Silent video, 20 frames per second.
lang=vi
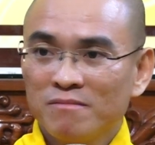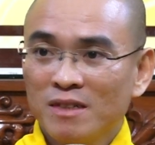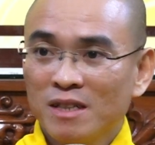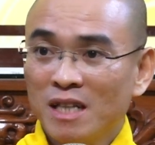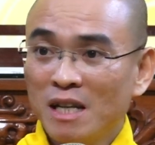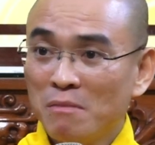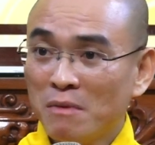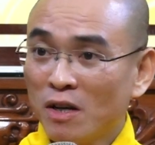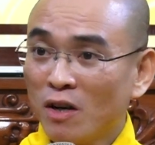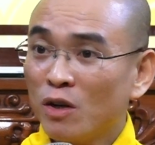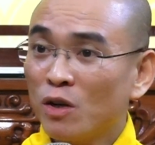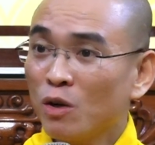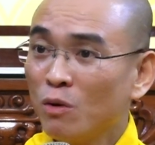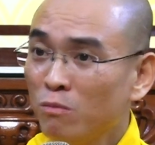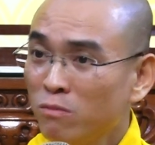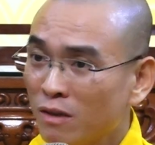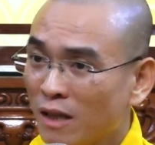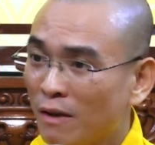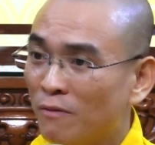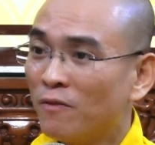Nếu mà nói
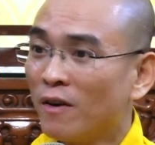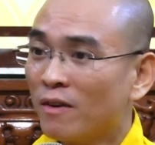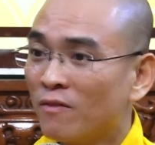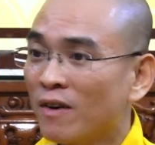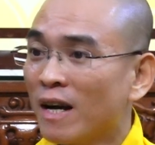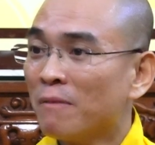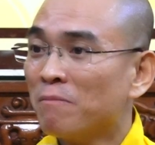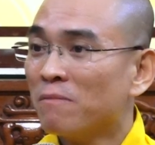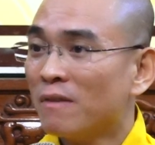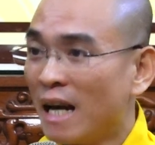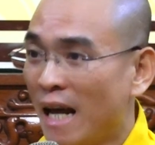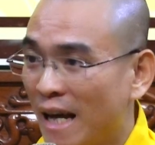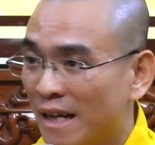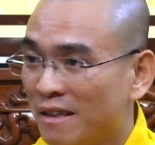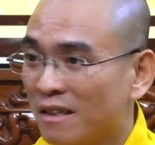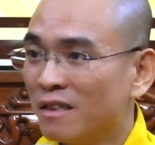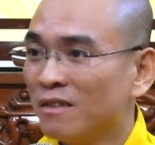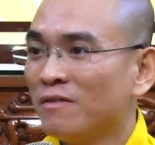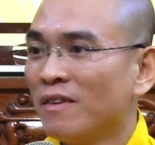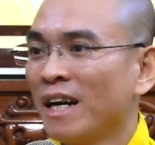đúng theo Phật Pháp là
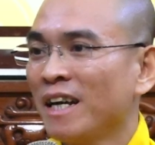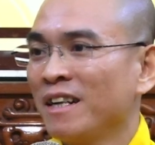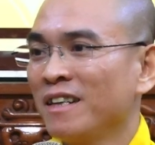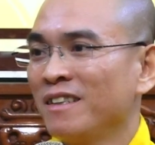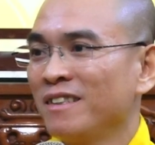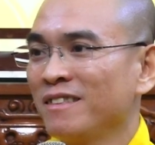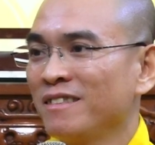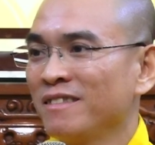như vậy đó.